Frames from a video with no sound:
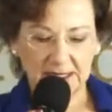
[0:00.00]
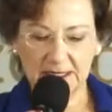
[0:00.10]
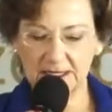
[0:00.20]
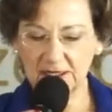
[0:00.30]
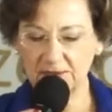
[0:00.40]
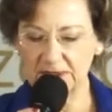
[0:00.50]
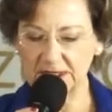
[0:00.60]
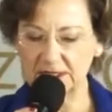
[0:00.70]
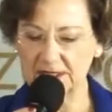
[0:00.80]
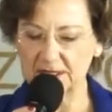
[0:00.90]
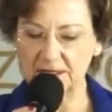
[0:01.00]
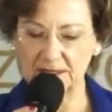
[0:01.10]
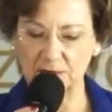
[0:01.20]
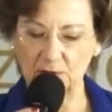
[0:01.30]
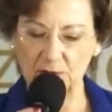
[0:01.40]
se servissem
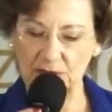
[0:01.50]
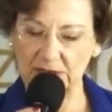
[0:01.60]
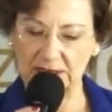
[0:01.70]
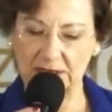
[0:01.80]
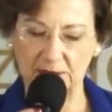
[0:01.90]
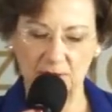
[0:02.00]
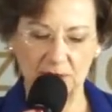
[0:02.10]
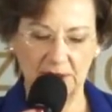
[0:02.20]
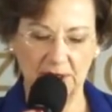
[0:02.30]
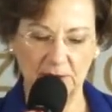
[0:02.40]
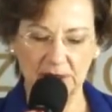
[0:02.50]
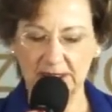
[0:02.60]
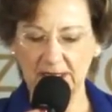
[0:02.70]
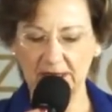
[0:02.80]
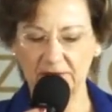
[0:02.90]
dela segundo os desígnios de Deus,
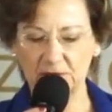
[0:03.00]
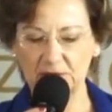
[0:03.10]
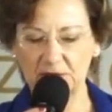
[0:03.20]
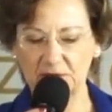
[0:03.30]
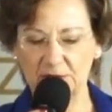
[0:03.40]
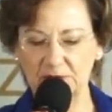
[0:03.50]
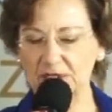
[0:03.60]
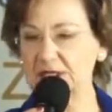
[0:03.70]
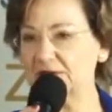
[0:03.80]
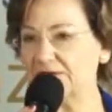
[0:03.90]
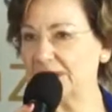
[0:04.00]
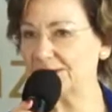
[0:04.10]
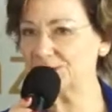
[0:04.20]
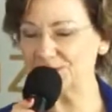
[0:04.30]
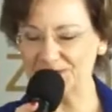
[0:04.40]
a tarefa dos espíritos seria
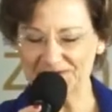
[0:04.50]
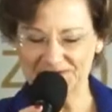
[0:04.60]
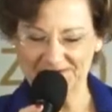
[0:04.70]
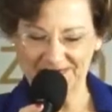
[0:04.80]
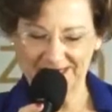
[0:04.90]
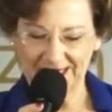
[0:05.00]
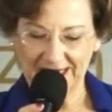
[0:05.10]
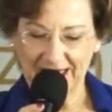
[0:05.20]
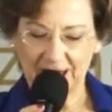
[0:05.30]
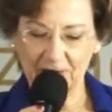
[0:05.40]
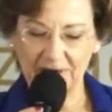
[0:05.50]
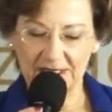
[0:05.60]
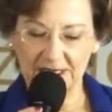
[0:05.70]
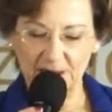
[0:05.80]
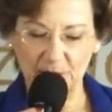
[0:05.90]
fácil ao
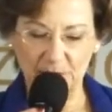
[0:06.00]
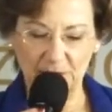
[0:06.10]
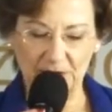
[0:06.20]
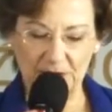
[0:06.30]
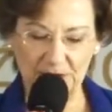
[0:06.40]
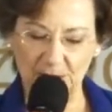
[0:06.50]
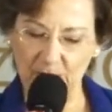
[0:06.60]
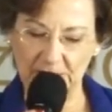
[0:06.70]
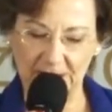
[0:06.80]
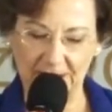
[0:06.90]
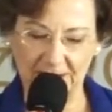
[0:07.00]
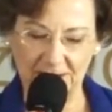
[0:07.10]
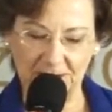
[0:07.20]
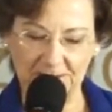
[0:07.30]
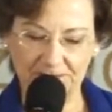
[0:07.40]
fazerem progredir a
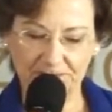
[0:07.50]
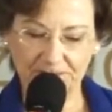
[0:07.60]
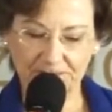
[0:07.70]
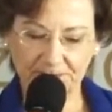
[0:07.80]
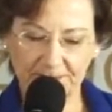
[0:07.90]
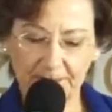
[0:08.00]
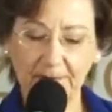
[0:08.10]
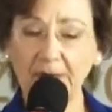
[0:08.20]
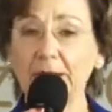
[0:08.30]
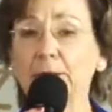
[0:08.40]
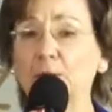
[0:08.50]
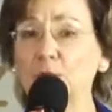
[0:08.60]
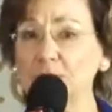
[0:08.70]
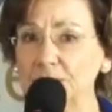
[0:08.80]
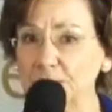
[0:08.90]
humanidade.
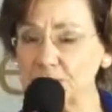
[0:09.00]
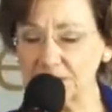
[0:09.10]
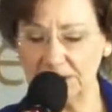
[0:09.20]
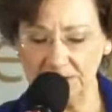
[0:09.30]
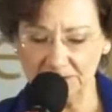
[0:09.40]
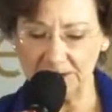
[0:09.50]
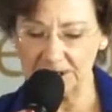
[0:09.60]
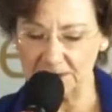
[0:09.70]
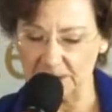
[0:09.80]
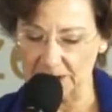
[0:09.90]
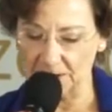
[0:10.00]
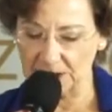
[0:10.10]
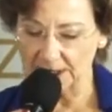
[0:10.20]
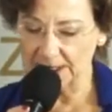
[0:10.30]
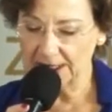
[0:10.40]
Muitos,
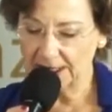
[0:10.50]
infelizmente,